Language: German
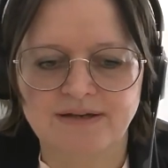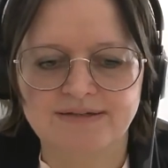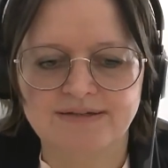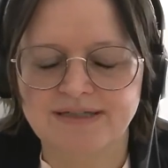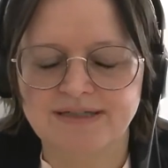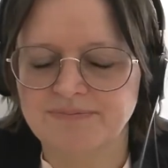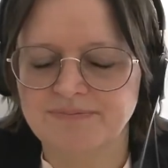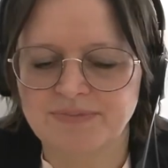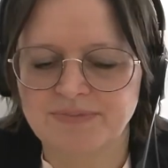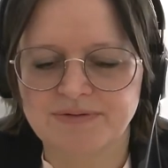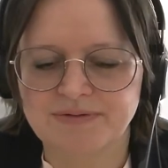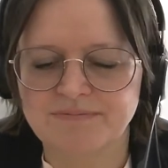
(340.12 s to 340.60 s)

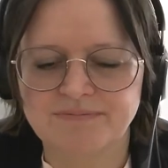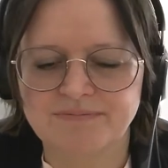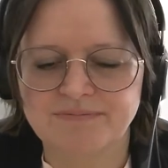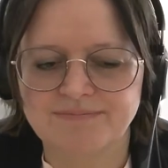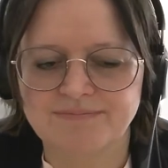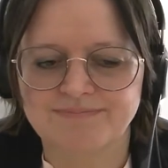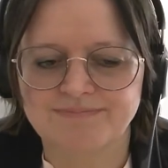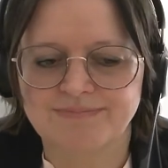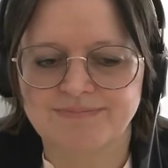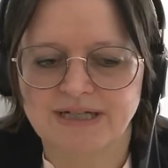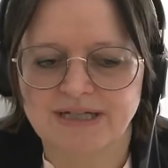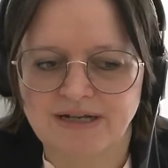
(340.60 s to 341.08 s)
ich bin
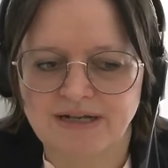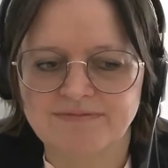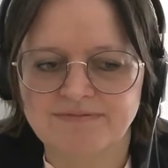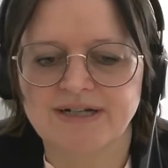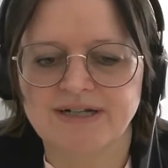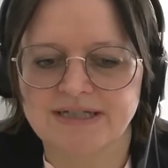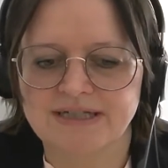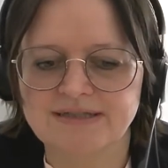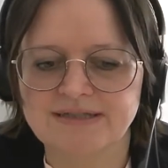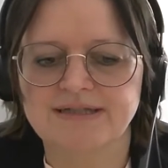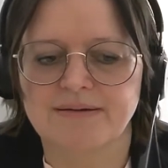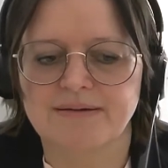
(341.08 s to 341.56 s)

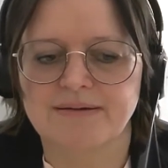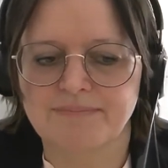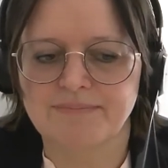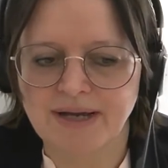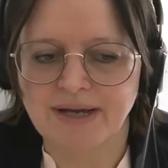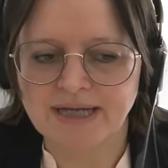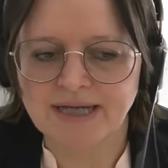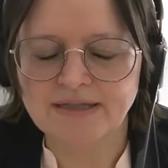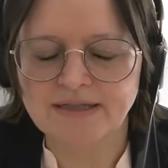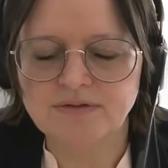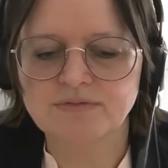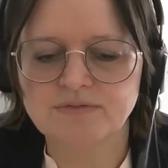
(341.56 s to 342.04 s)
mittlerweile der
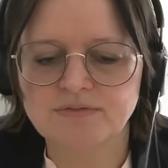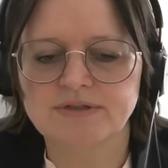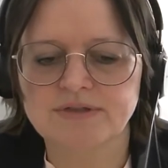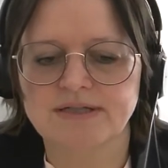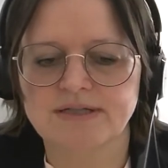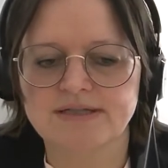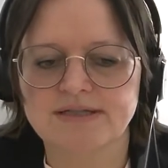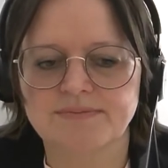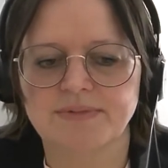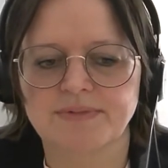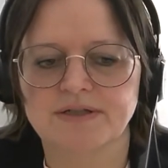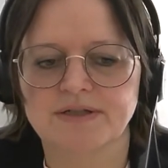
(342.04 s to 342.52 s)
Meinung,
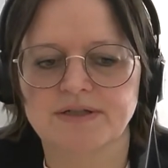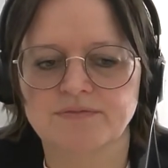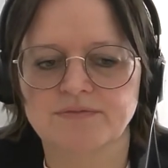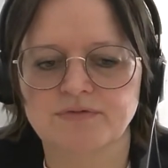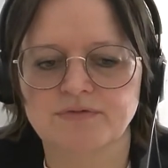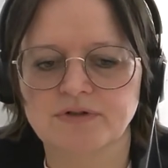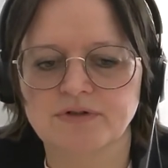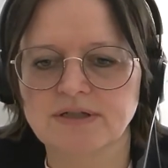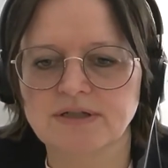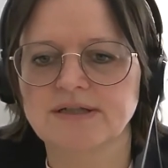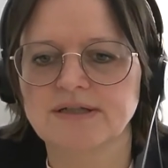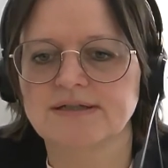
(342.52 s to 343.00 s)
dass man
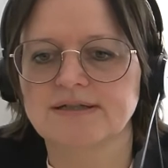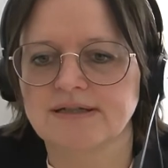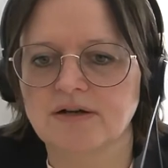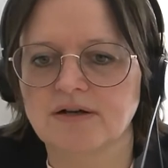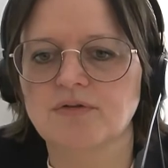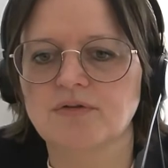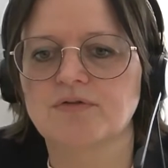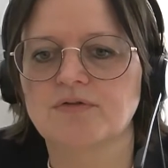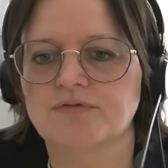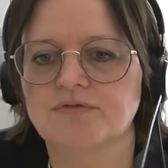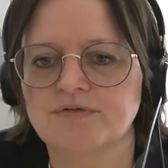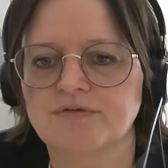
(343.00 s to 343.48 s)
wirklich
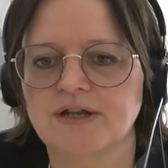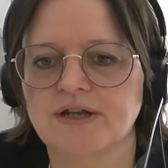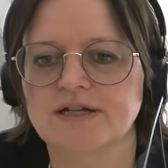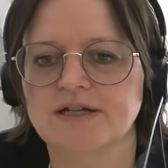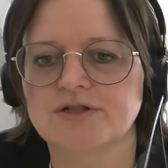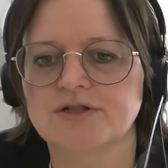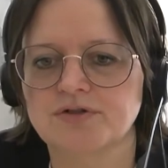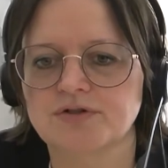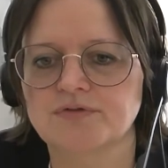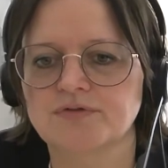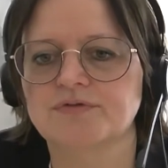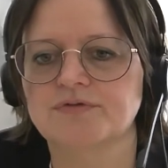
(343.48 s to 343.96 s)
auch
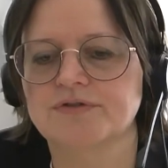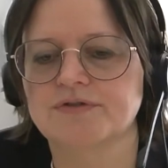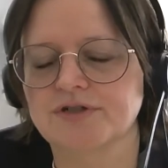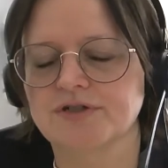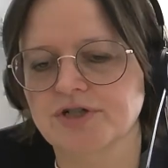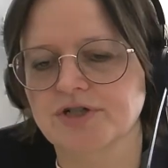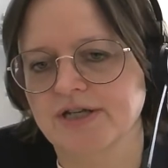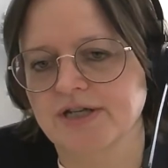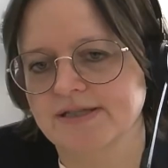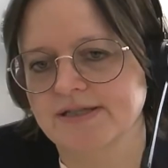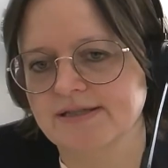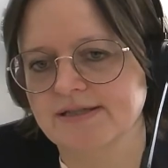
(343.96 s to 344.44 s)
Fleisch und
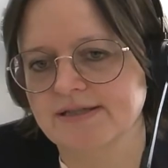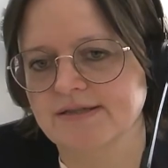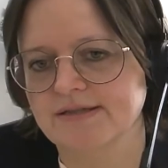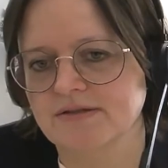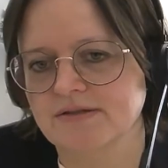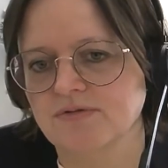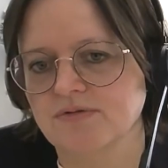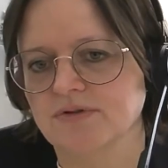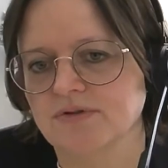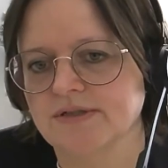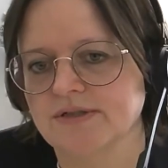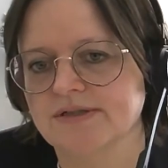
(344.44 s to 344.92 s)
Fisch essen
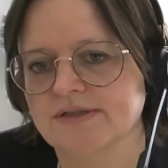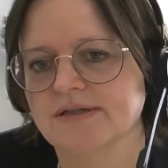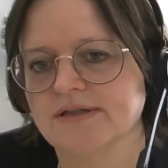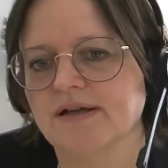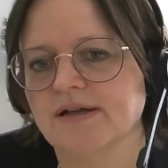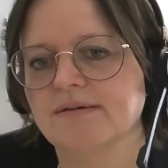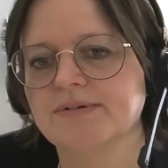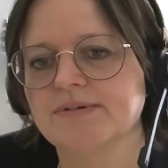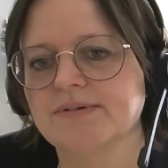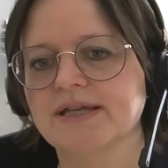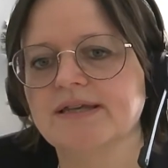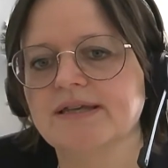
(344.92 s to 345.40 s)
sollte,
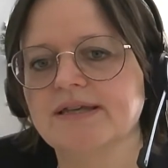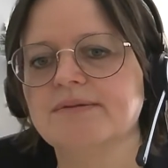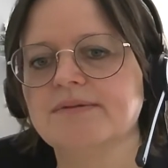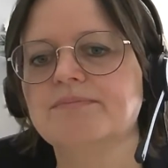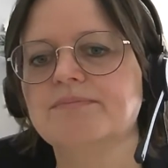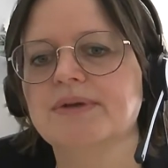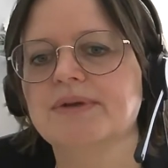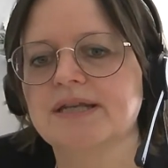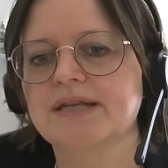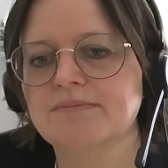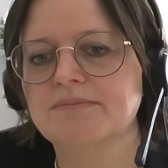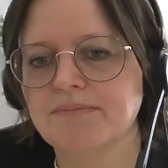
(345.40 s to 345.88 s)
aber
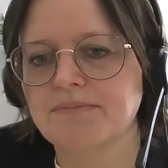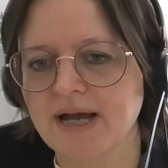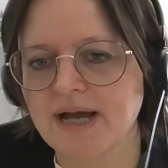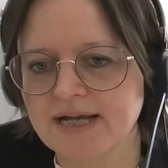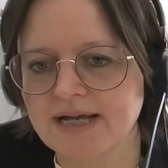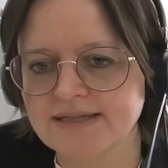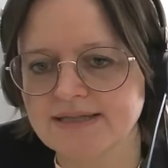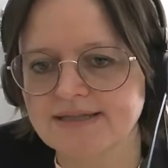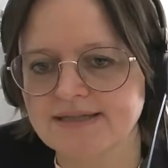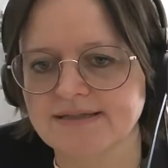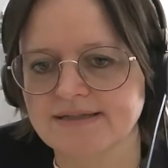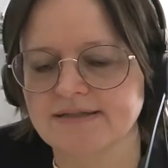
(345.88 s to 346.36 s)
eben in
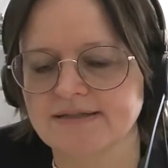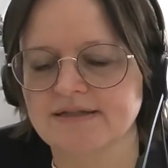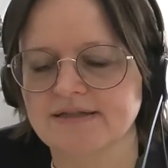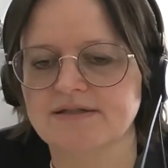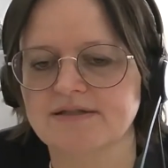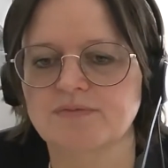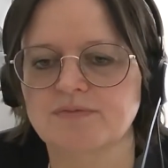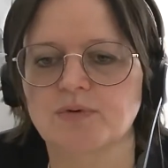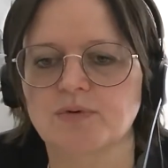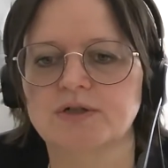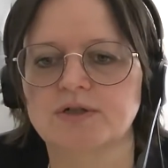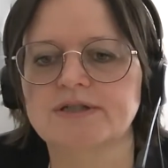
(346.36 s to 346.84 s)
Maßen.
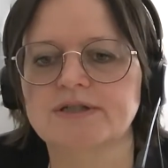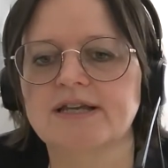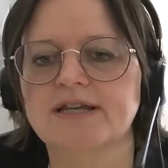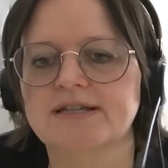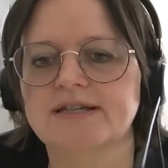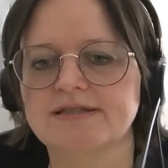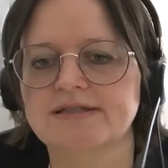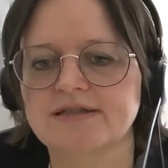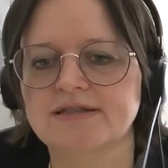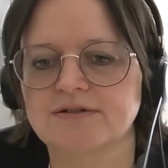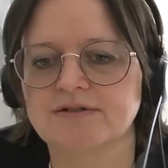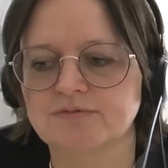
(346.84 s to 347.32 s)
Das World
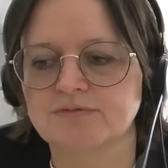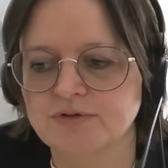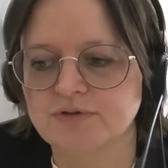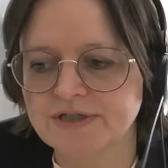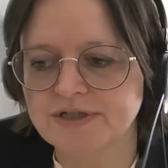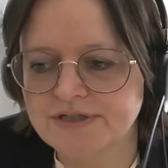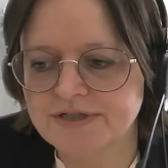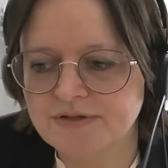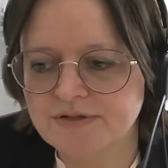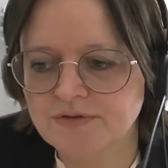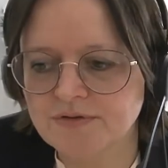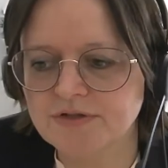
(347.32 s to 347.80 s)
Cancer
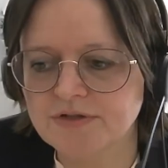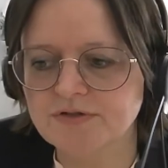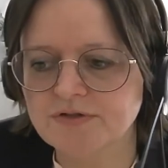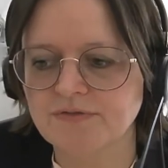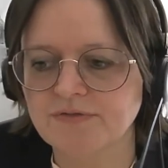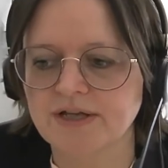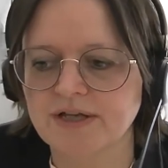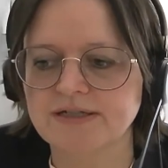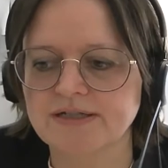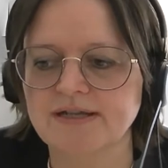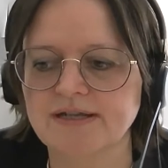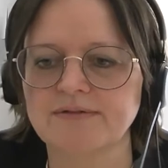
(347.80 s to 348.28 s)
Research
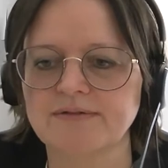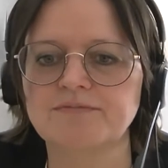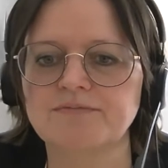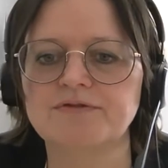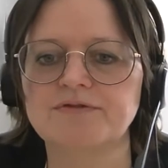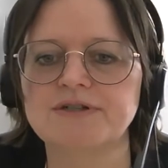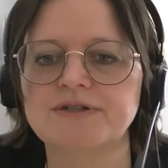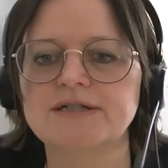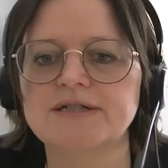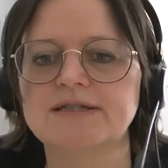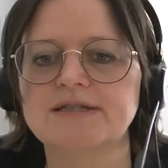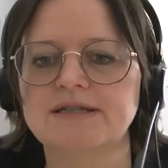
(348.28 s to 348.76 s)
Fund
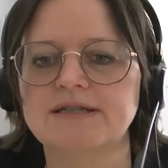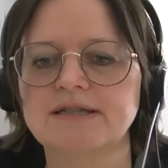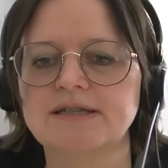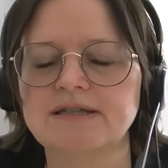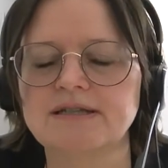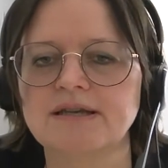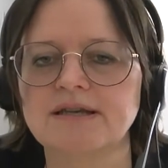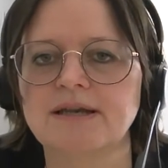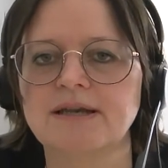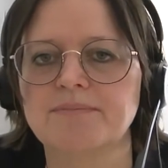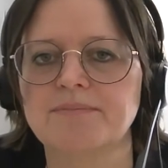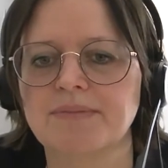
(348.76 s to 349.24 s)
empfiehlt
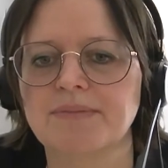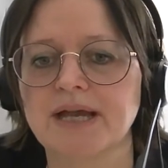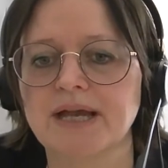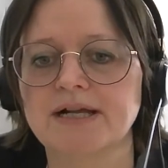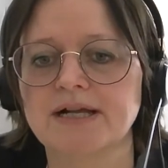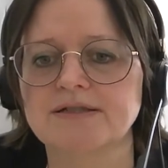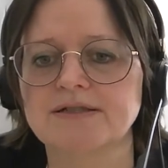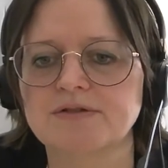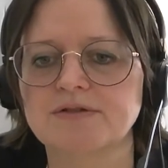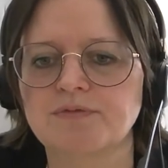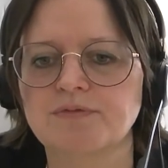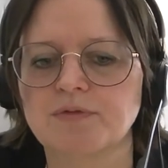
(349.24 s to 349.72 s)
nicht mehr
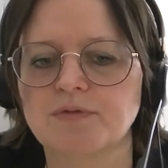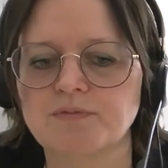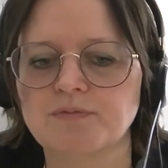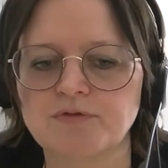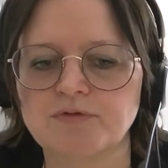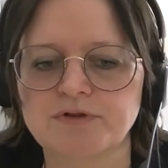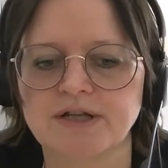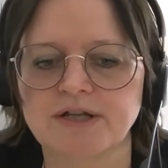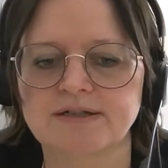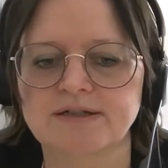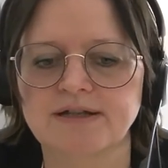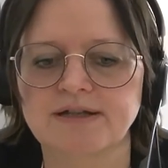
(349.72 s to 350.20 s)
als
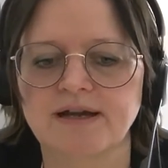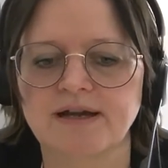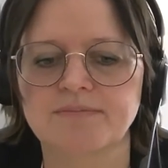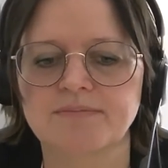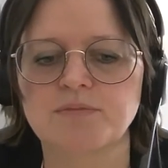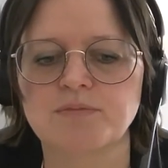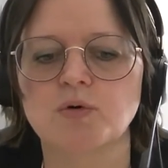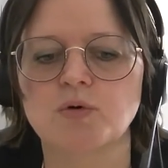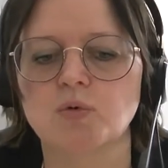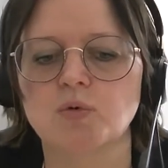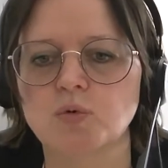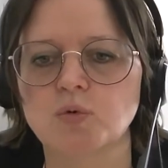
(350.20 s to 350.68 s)
500
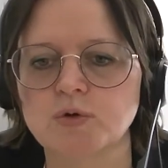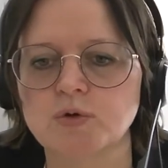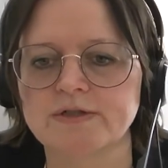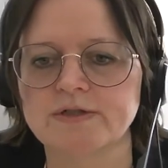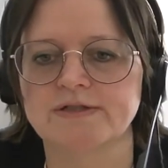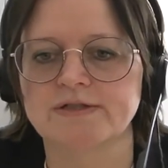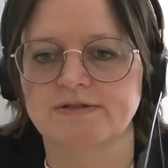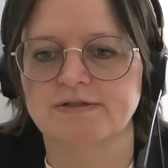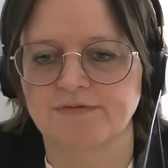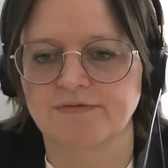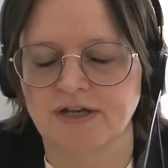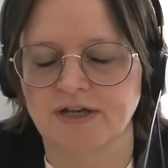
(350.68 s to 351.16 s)
Gramm
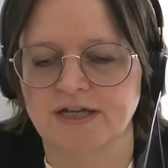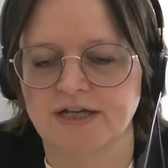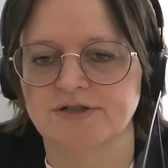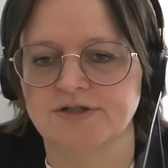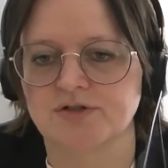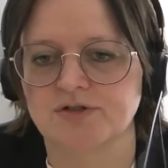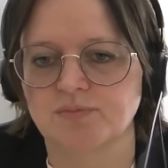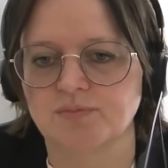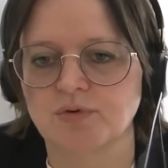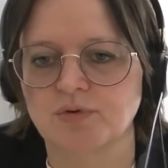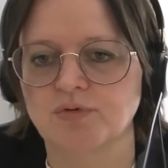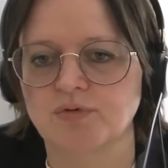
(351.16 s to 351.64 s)
rotes
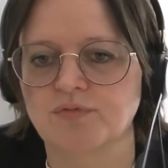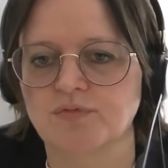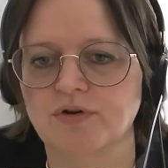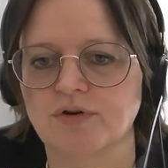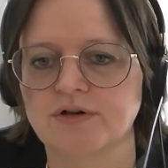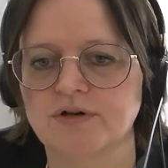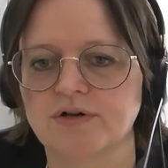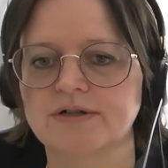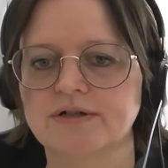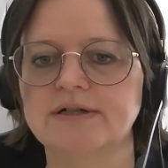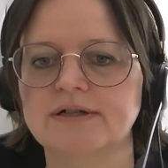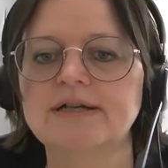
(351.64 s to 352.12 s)
Fleisch pro
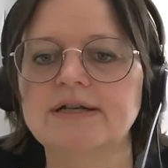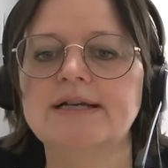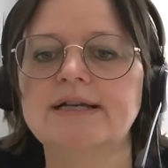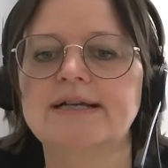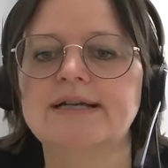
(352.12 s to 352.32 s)
Woche.